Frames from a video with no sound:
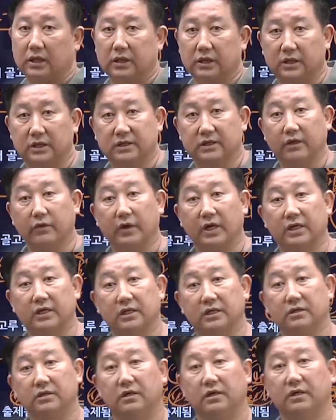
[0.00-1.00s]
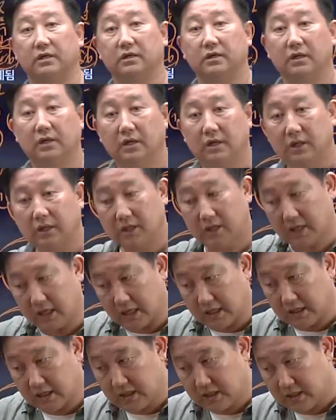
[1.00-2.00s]
인사관리에서는
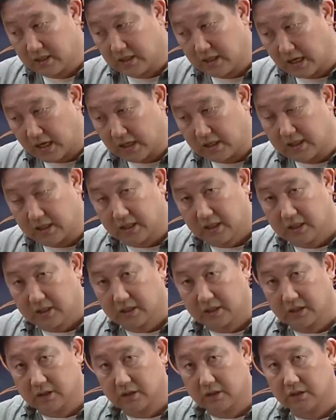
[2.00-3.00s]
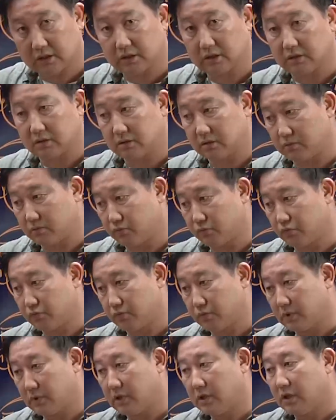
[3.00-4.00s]
강의 양이나 어떤
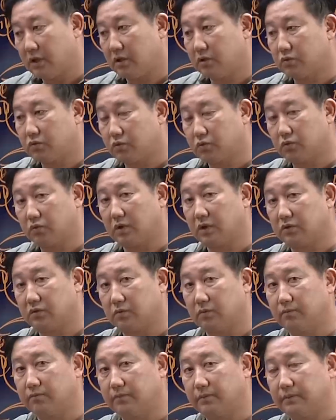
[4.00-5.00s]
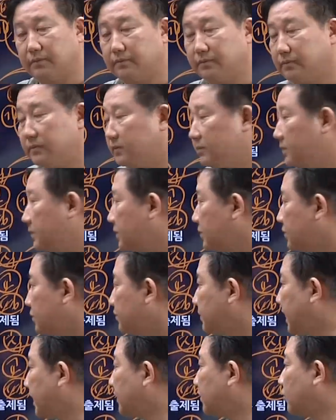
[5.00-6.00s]
속도가 좀
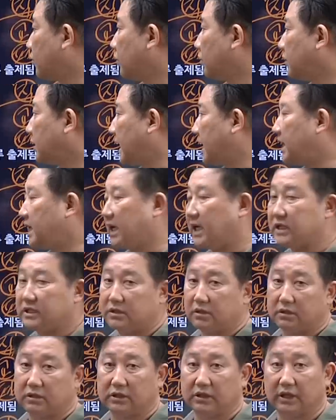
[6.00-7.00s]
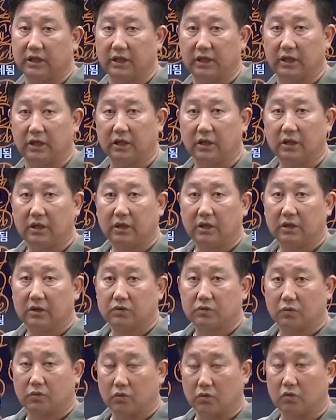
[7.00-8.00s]
빠르고 강의 양이 적은데
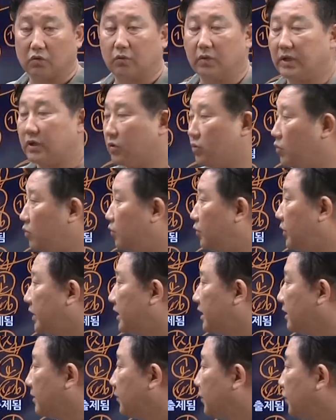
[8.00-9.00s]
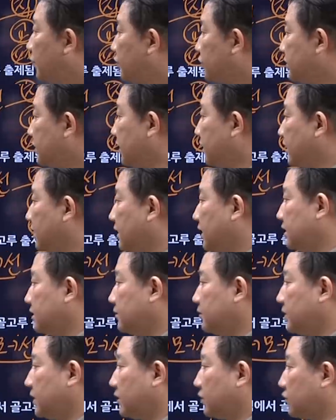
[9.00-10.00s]
좀 꼼꼼하게 공부해야 될 필요성이 있는 것
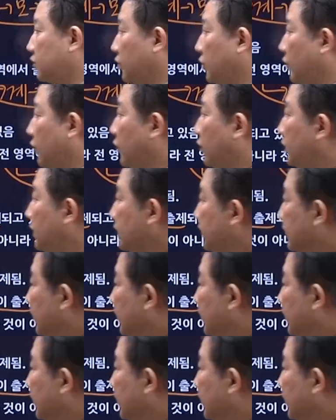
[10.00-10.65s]
같습니다. 그죠?